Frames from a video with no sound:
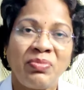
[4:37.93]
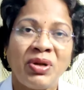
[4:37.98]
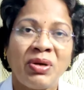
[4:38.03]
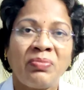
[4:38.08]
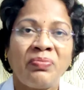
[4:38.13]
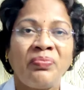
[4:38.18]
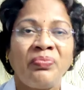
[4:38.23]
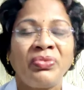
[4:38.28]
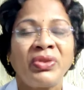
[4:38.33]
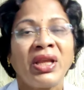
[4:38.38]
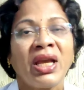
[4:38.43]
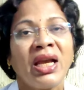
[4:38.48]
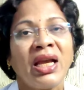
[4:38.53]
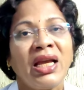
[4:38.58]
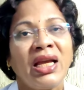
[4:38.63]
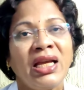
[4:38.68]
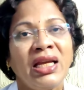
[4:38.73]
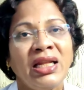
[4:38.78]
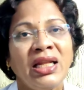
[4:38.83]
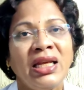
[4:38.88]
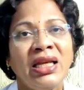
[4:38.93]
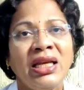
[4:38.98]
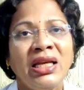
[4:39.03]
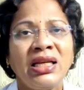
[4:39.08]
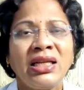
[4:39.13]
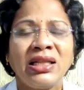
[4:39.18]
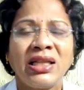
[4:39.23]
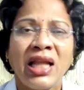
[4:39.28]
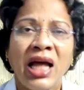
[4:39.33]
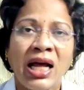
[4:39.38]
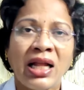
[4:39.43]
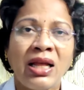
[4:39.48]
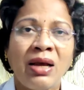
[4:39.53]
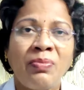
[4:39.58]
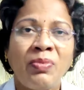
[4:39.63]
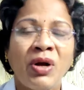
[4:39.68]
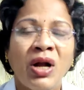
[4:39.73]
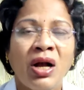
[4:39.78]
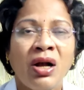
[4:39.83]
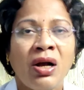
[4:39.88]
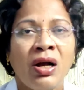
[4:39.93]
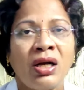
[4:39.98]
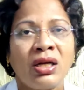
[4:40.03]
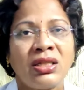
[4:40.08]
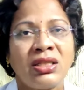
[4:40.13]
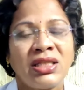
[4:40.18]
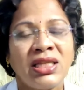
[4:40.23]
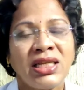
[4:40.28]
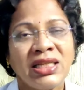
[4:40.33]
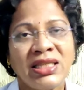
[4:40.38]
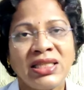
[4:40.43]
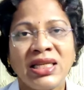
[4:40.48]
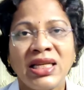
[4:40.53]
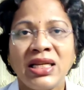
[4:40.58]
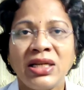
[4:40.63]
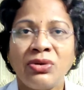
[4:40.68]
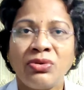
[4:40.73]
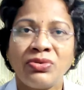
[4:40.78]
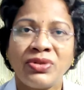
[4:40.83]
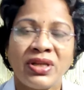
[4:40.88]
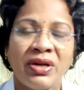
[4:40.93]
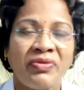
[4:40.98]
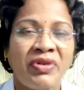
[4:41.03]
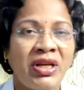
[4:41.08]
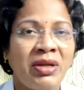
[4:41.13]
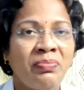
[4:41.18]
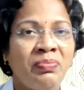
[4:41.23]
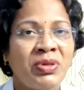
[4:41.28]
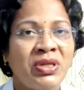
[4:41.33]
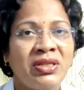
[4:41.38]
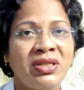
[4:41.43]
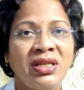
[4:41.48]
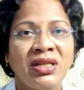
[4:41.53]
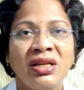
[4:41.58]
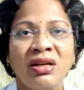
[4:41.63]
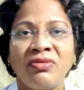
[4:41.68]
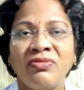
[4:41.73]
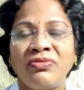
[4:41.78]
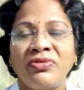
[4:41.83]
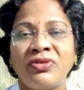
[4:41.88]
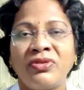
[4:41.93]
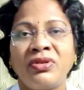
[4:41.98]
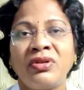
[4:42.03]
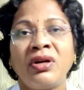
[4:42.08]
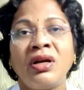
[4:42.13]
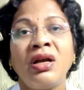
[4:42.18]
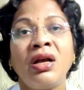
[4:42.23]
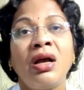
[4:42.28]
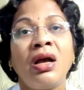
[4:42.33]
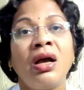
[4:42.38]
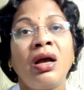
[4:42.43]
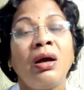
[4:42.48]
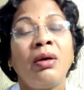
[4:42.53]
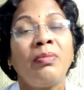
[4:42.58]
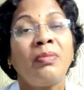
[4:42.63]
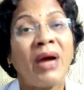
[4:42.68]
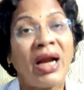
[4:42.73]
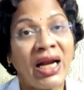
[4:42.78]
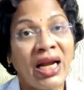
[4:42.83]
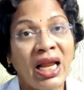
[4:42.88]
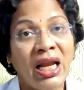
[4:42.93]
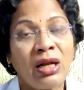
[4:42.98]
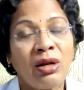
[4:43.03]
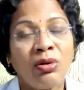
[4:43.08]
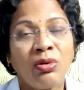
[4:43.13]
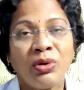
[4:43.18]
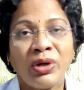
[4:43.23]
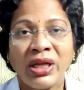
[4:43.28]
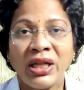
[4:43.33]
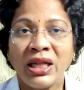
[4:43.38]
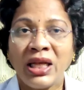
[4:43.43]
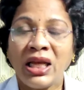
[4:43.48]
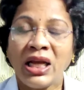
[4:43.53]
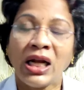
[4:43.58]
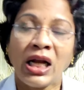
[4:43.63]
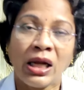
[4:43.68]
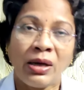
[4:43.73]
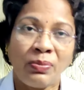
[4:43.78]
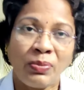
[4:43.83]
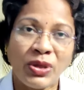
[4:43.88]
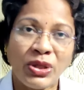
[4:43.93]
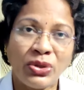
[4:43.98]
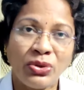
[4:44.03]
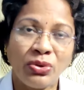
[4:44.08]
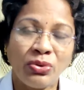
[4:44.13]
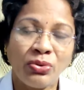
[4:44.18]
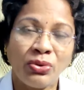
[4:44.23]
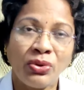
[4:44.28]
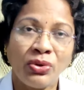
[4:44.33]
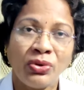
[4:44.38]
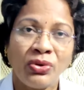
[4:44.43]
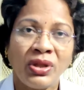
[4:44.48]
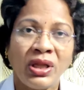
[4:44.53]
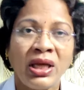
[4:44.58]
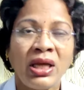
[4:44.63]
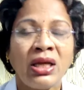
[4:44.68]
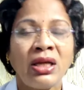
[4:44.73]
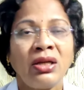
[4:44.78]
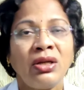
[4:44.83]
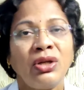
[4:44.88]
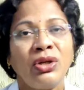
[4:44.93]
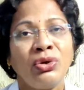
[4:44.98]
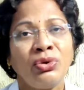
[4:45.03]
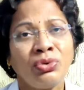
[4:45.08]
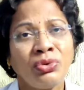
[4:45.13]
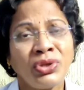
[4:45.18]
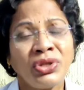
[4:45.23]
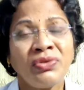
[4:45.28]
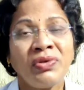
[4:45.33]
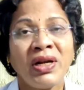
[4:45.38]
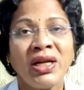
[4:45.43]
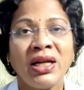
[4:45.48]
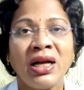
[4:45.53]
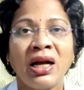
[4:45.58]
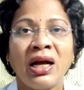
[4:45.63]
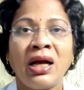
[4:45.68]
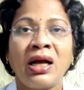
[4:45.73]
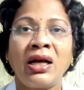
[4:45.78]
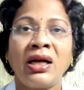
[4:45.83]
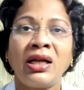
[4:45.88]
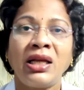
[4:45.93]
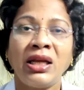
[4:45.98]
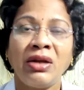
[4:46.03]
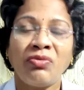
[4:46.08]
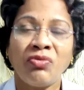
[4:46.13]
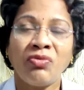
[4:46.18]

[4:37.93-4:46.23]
సిమ్టమ్ ఇది దాదాపుగా సిక్స్టీ టు సెవెంటీ పర్సెంట్ ఆఫ్ మహిళల్లో ఇది కనిపిస్తూ ఉంటుంది యూజువల్గా